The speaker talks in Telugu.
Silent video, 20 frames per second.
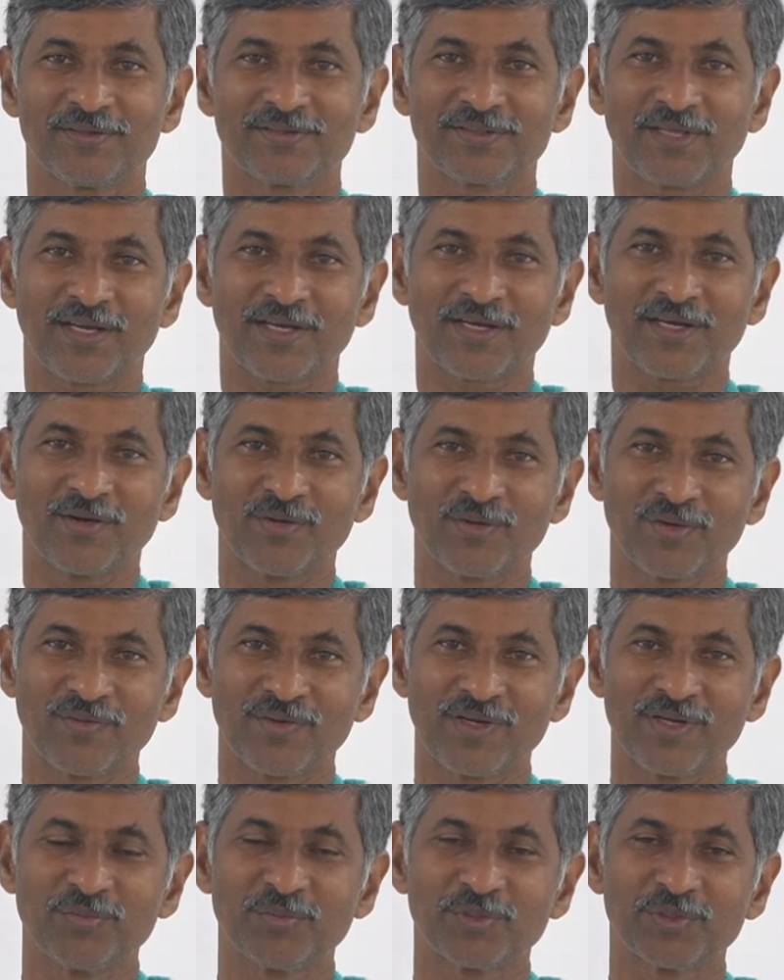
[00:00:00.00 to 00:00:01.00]
సన్నగా
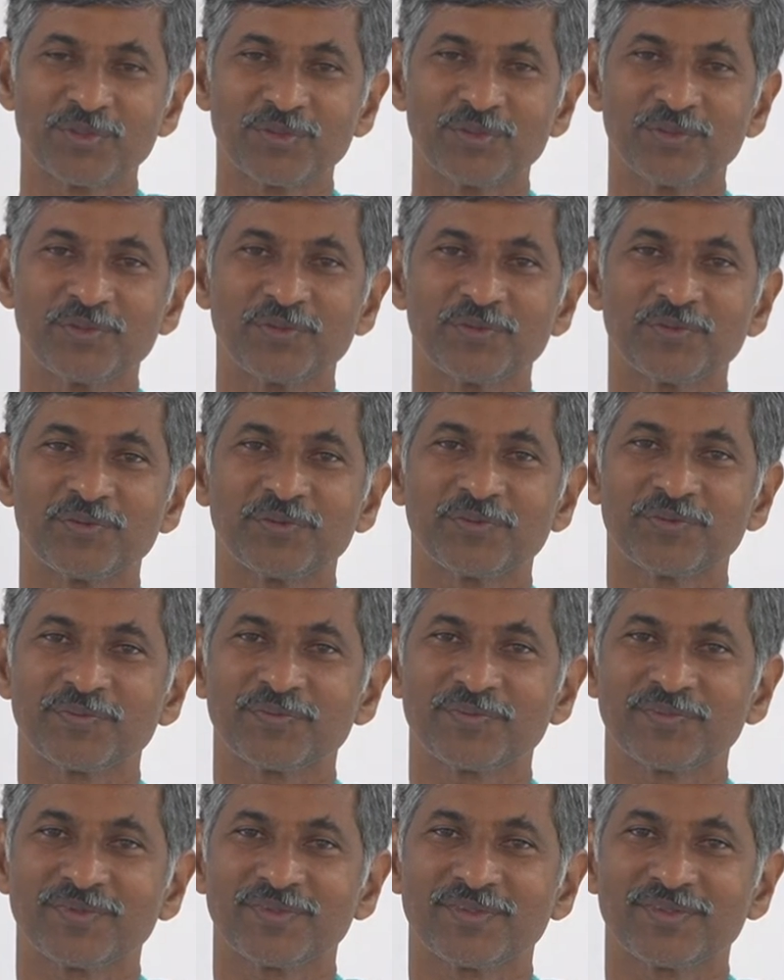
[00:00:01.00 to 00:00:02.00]
ఉన్నవాళ్ళు ముందు
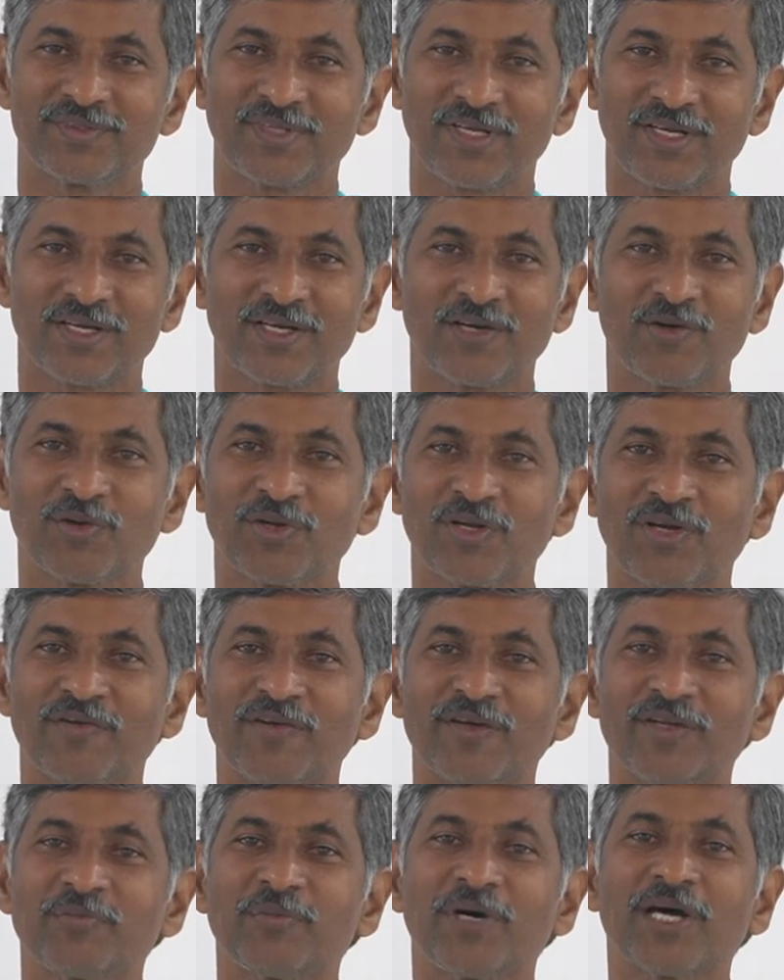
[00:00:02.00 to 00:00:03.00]
సన్నగా
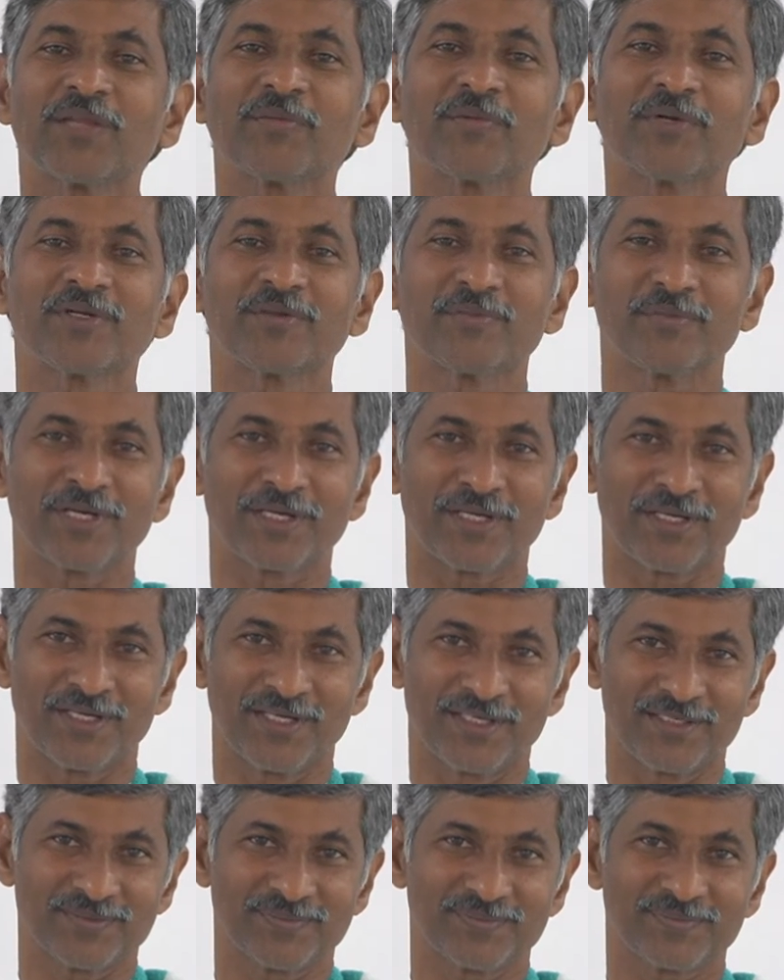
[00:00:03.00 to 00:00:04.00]
ఉన్నామని బాధపడటం
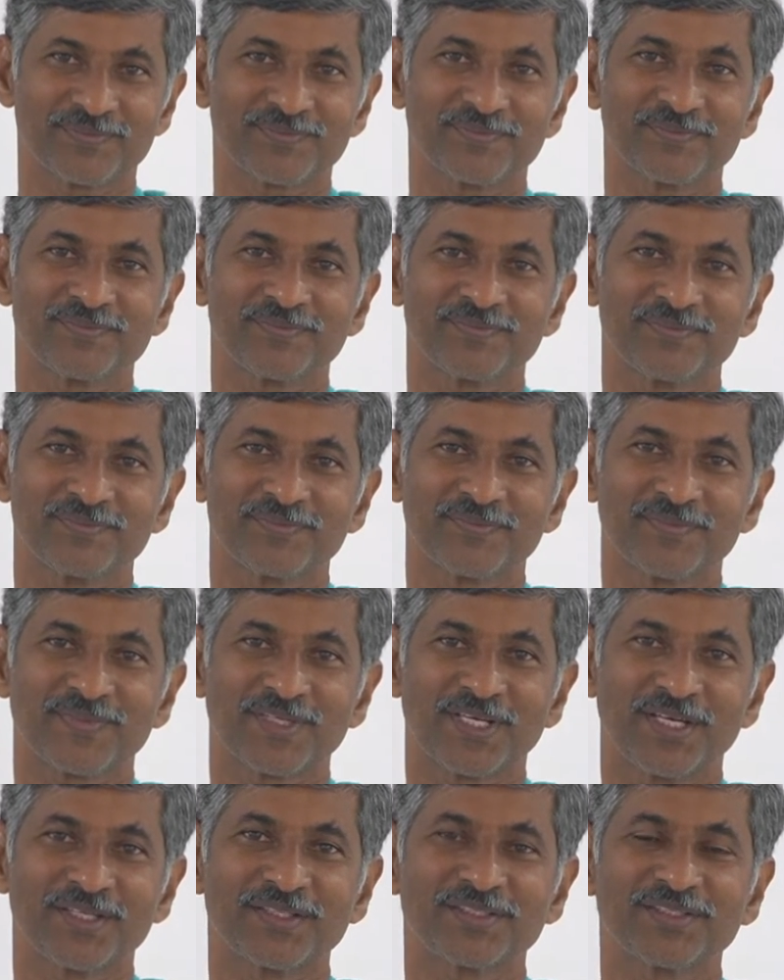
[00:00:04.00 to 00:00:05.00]
మానేయాలి
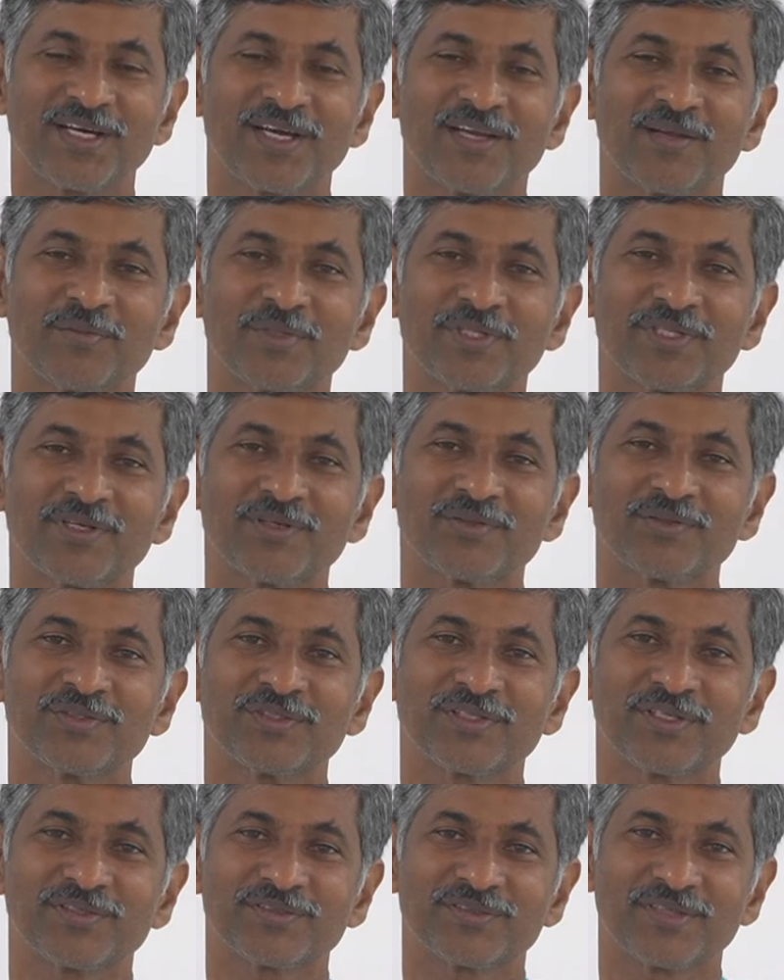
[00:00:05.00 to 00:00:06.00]
అంటే చాలామంది
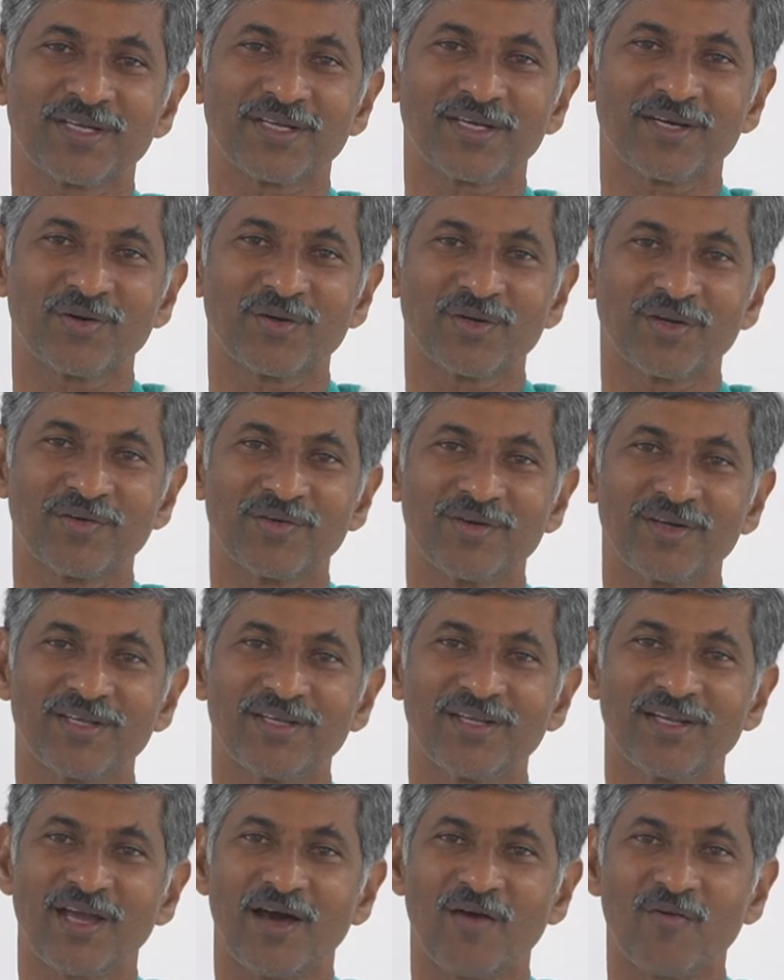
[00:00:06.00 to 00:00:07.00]
అడుగుతుంటారు సన్నగా ఉన్నామండి
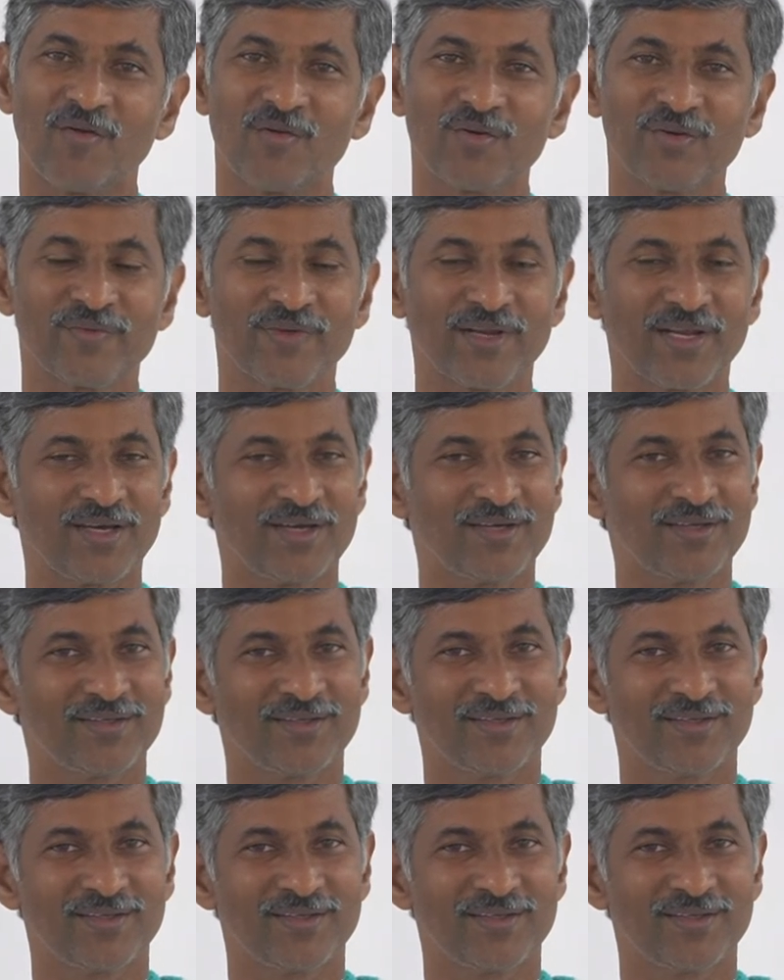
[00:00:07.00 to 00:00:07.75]
లావ్ అవటం ఎలా